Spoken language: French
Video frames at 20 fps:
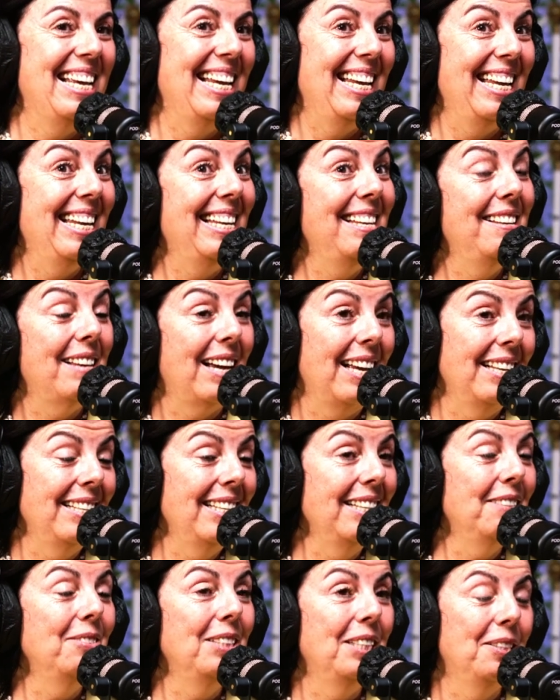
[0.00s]
Et à
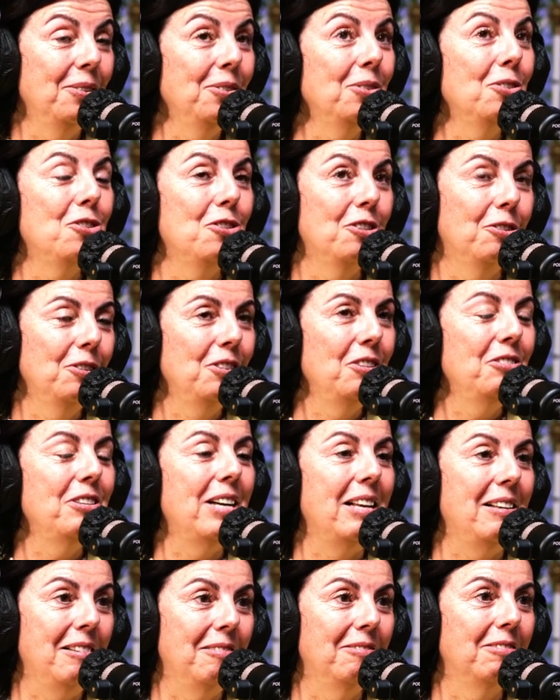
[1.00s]
ces conditions, donc suis continué
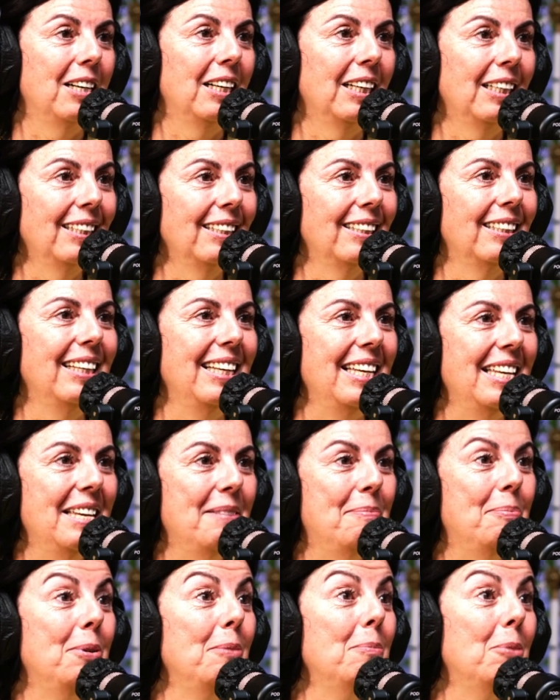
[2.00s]
à aller le voir.
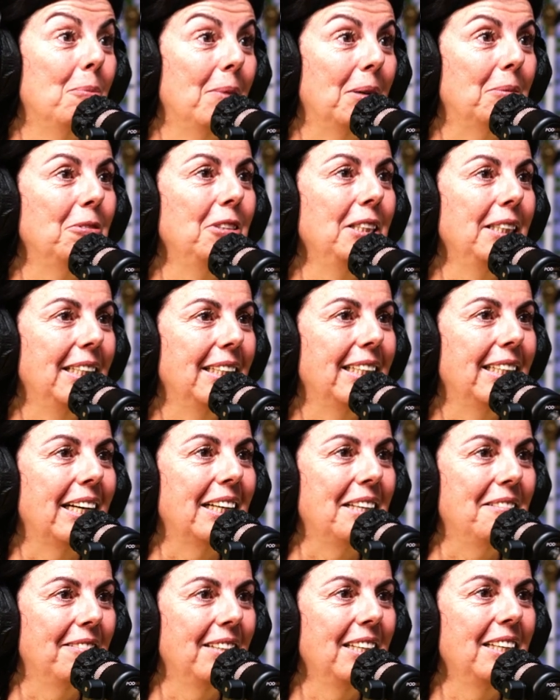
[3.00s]
Et puis, bon, bah, mon fils est
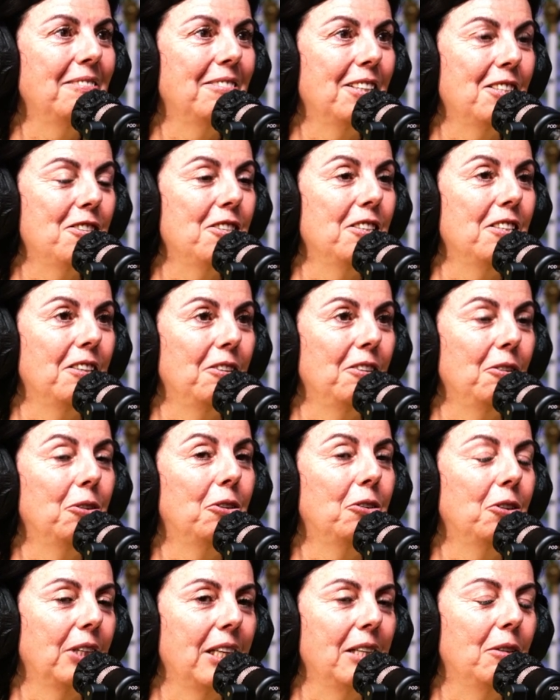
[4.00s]
arrivé. Enfin, j'ai eu
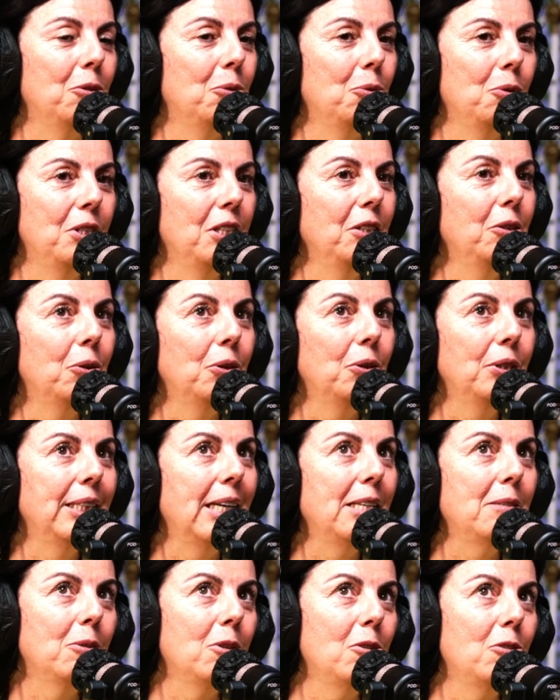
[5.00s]
encore quelques soucis de
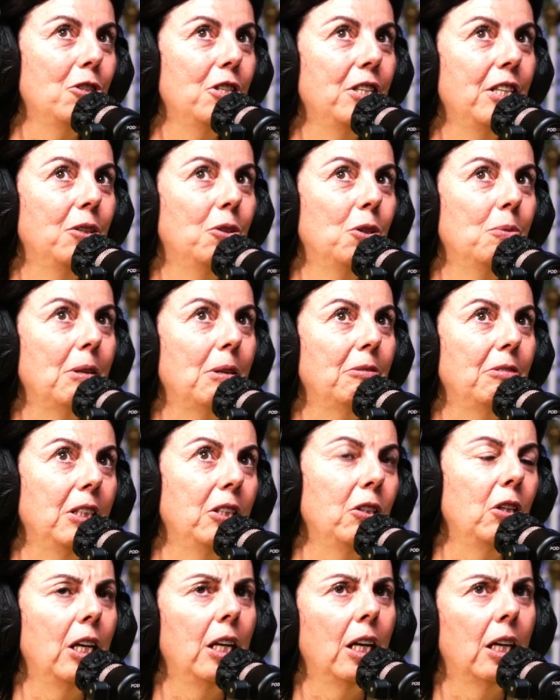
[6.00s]
grossesse que le gynéco m'avait
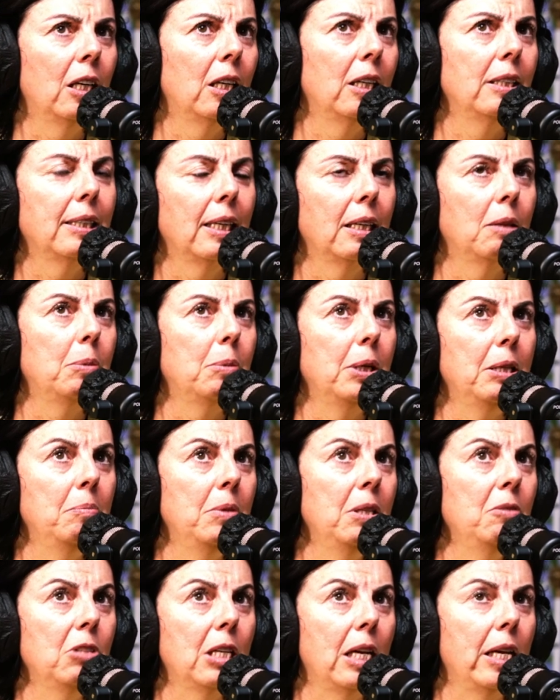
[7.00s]
dit oh là là, à 5 mois et
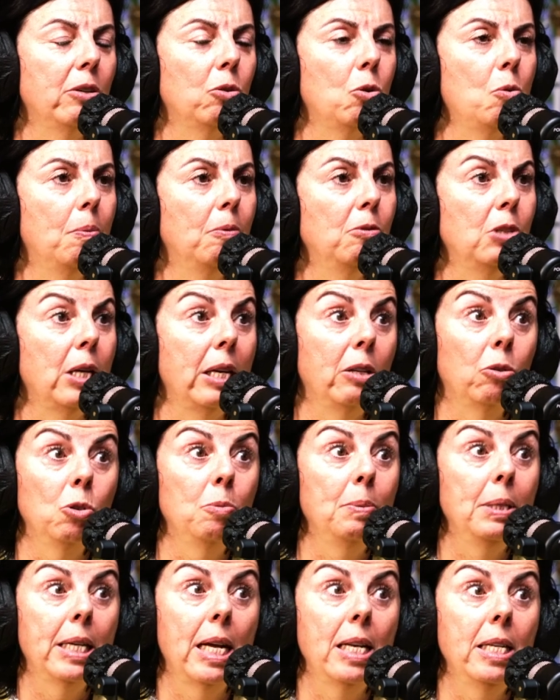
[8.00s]
demi, vous allez être, vous
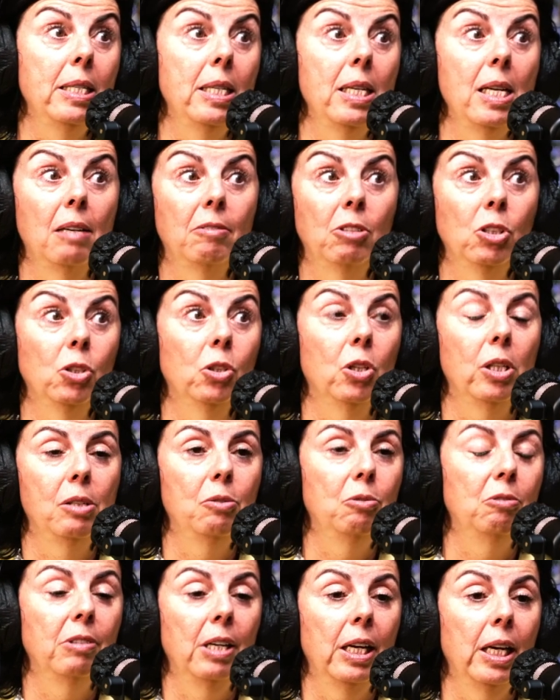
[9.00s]
hospitalisé, là, votre code est
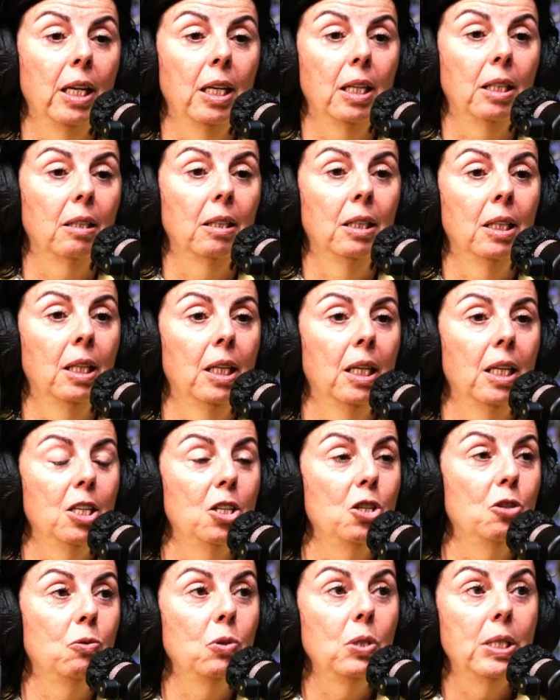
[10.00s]
ouvert,
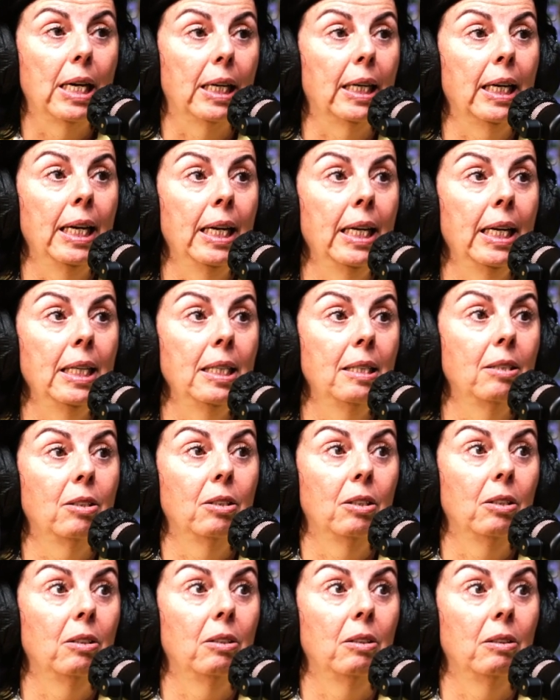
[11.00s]
je vous arrête,
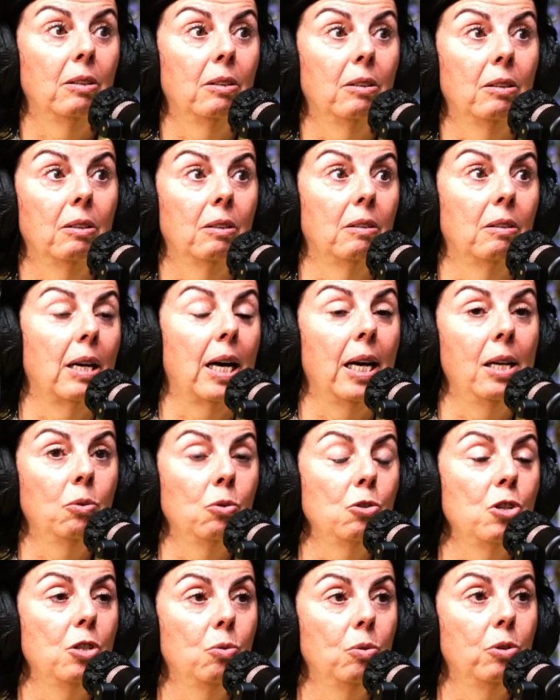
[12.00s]
euh,
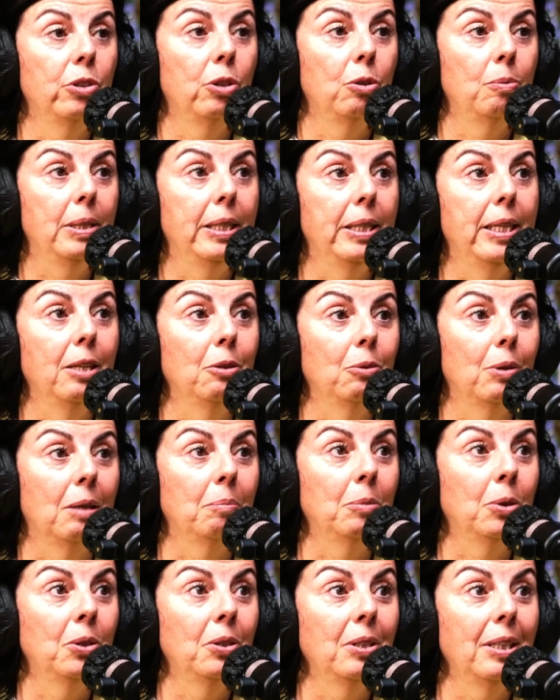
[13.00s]
allongé tout le temps
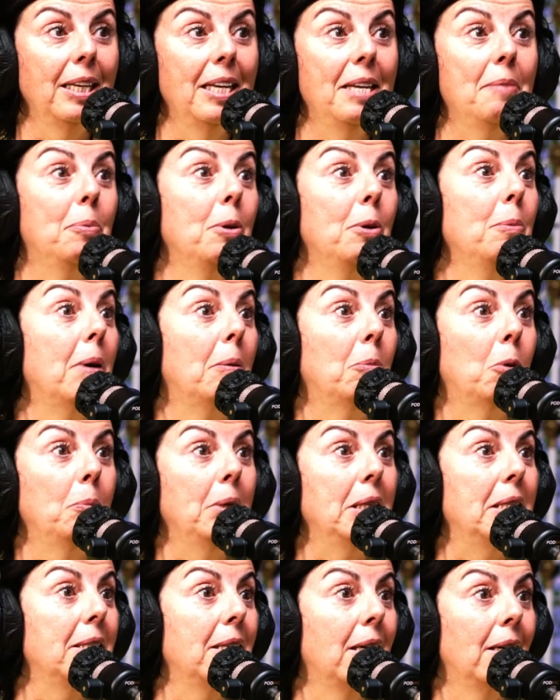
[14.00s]
obligatoirement. Et puis, bah, mon
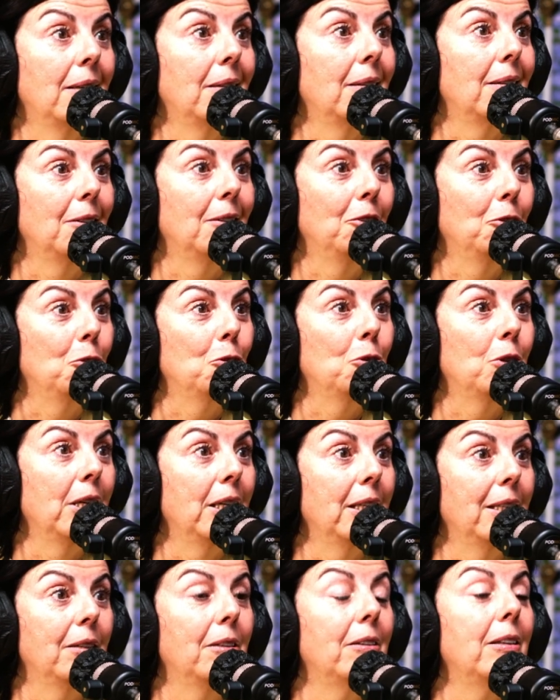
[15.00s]
médecin, euh, toujours
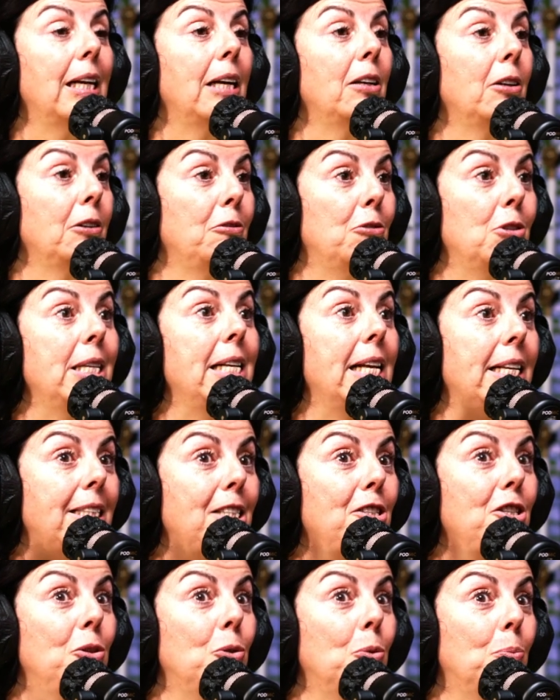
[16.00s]
avec. Euh, alors, il faisait de la
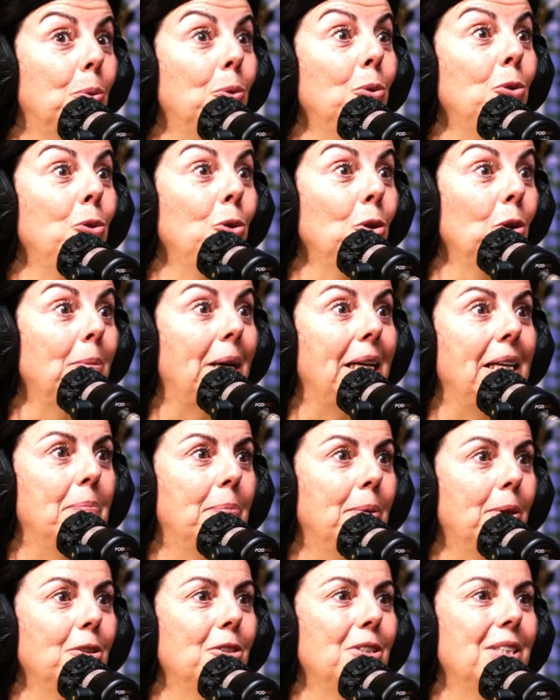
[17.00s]
digitoponcture, mais à
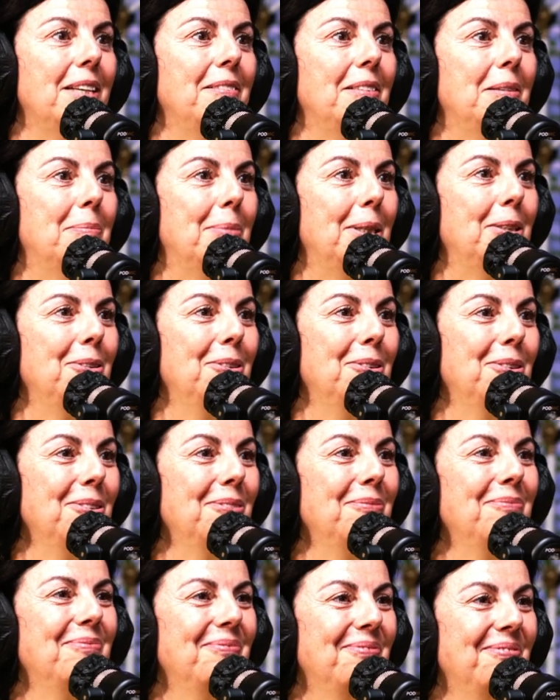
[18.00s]
l'époque, je ne savais pas du, coup, tout. Du coup,
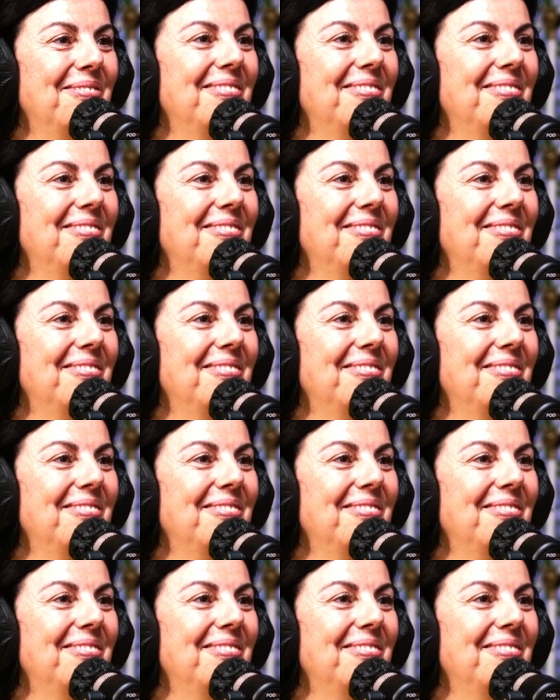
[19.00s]
tu t'es mis à